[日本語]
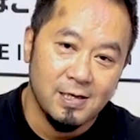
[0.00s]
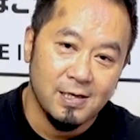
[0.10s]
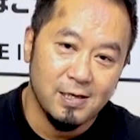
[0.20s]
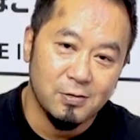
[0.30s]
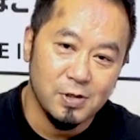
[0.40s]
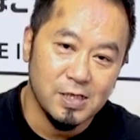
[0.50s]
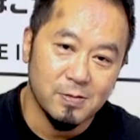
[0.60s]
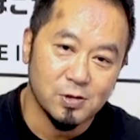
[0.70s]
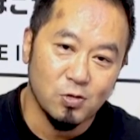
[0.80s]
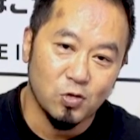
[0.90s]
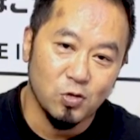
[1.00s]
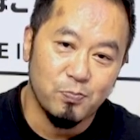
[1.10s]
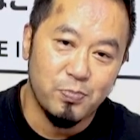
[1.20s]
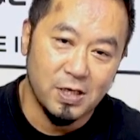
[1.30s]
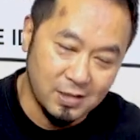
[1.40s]
えー、フリーダムズのこと
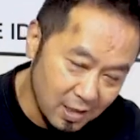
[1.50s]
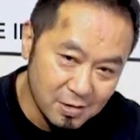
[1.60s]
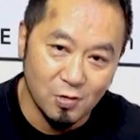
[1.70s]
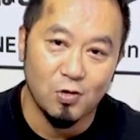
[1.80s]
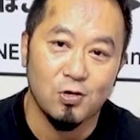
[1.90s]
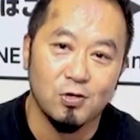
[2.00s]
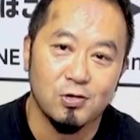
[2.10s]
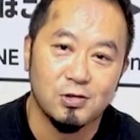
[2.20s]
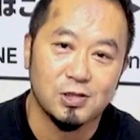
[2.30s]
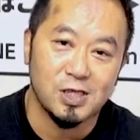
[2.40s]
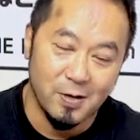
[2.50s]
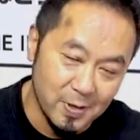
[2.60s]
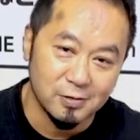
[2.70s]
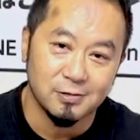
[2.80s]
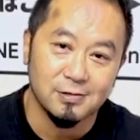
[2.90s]
ばっかりをしゃべ
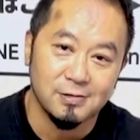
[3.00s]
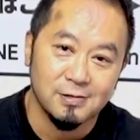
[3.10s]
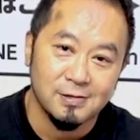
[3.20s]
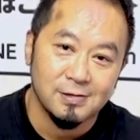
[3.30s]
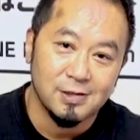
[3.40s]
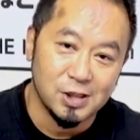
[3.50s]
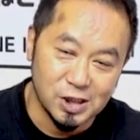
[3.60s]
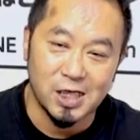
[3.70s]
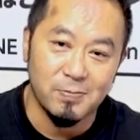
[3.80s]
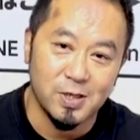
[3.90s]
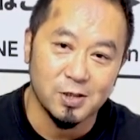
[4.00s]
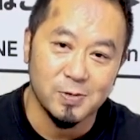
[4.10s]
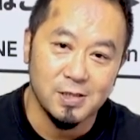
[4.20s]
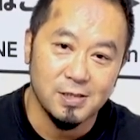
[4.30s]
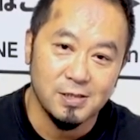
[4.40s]
る1時間番組、